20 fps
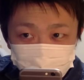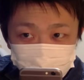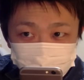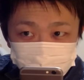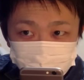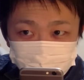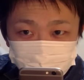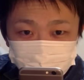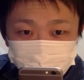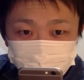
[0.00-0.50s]
お
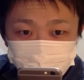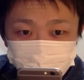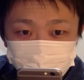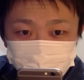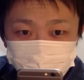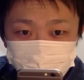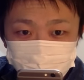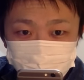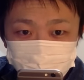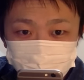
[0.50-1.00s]
願い！
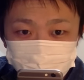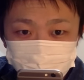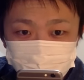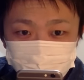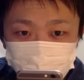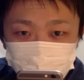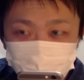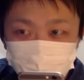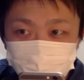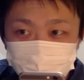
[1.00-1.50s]

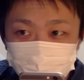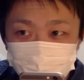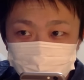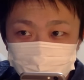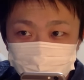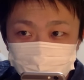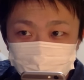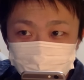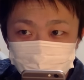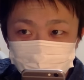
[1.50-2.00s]
びっく
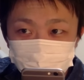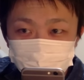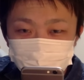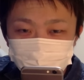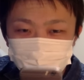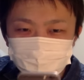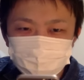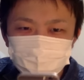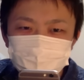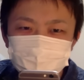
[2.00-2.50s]
りした、今上がっ
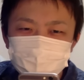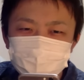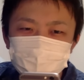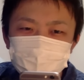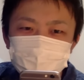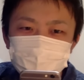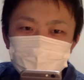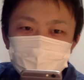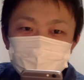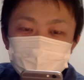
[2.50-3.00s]
たかと思っ
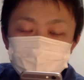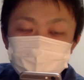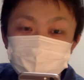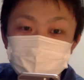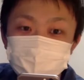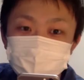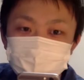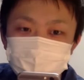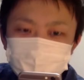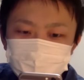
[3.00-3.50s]

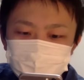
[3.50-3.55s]
た。